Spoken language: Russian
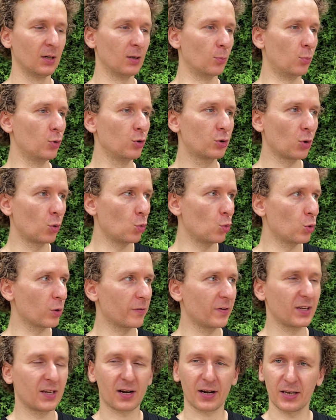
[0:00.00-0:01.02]
Будь то
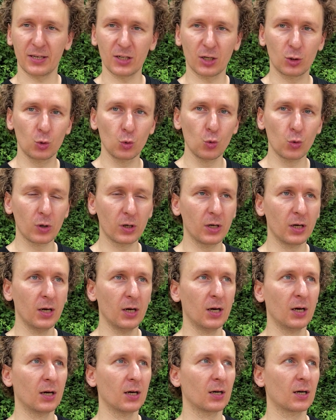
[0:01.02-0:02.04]
уровень архитектуры –
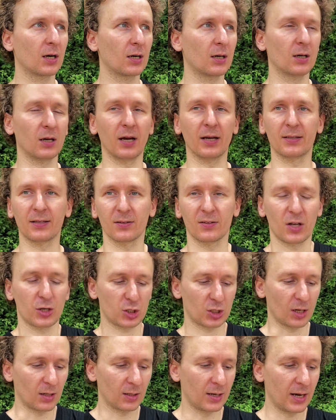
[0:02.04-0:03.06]
это
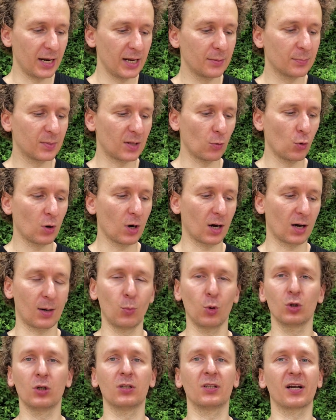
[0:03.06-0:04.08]
значит алгоритм того, как
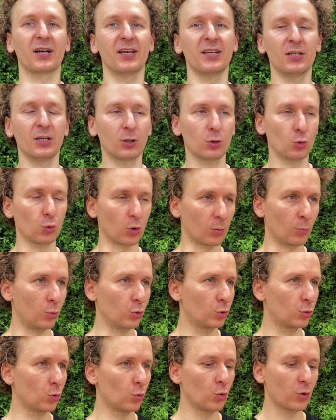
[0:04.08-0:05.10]
работает архитектура.
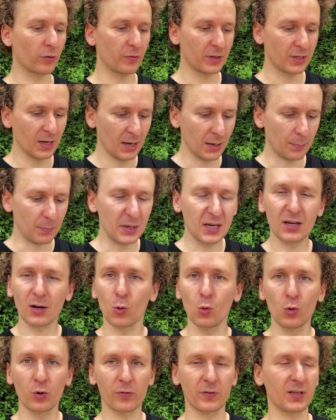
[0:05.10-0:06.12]
Будь то уровень,
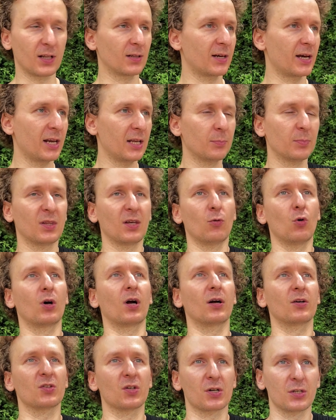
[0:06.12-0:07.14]
микроуровень, алгоритм того,
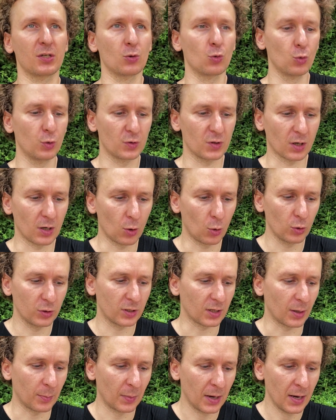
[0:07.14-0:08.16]
как сортируется
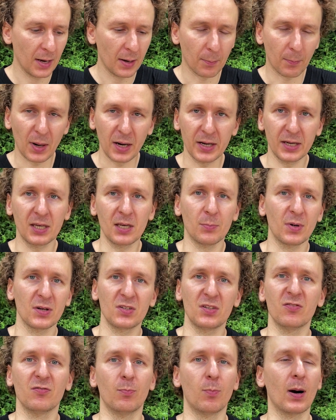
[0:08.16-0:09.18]
какой-то там маленький
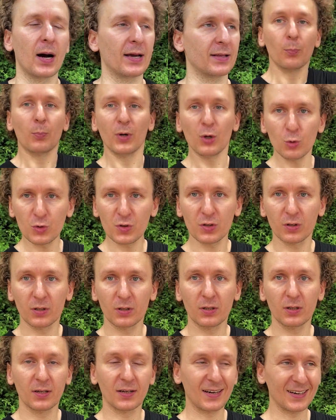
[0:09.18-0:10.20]
массив байт. Плюс
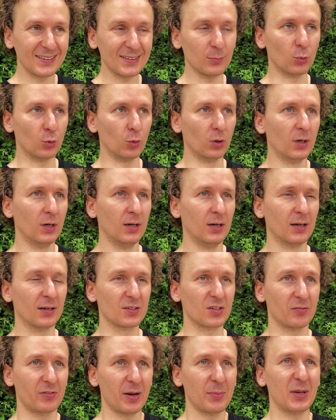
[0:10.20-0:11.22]
к этому
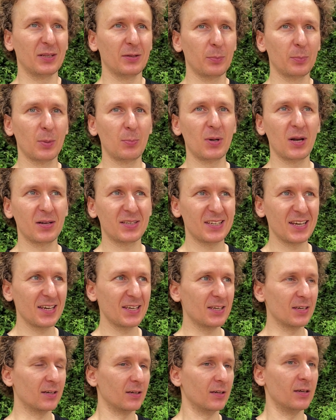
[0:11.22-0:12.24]
современные
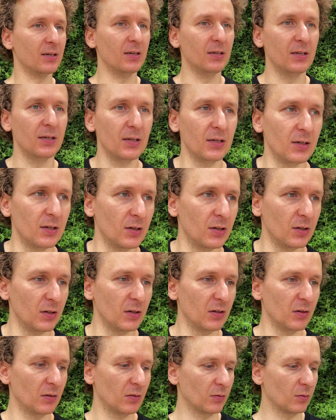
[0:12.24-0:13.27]
библиотеки
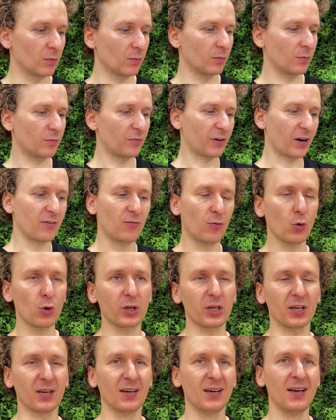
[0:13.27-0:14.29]
и
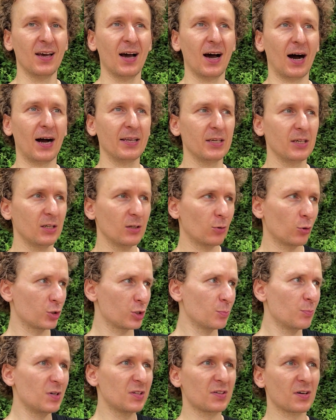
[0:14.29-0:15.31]
фреймворки, они
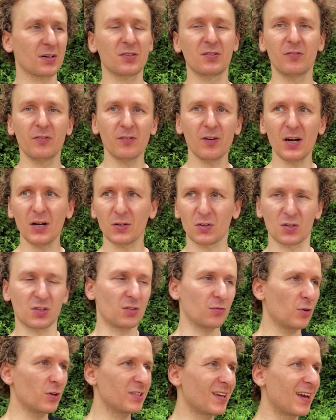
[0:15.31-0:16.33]
очень быстро развиваются.
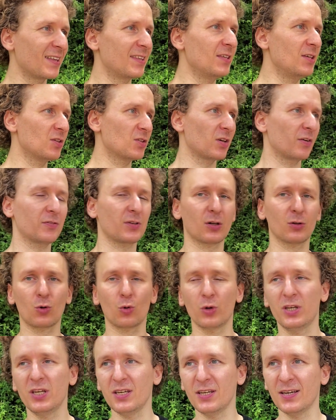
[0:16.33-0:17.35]
Сегодня одни, завтра
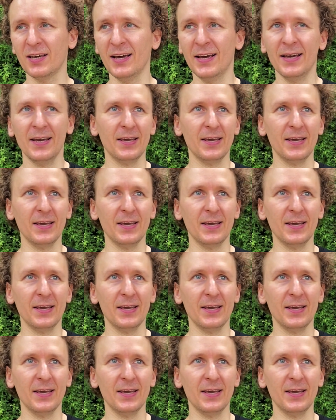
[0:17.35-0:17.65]
другие.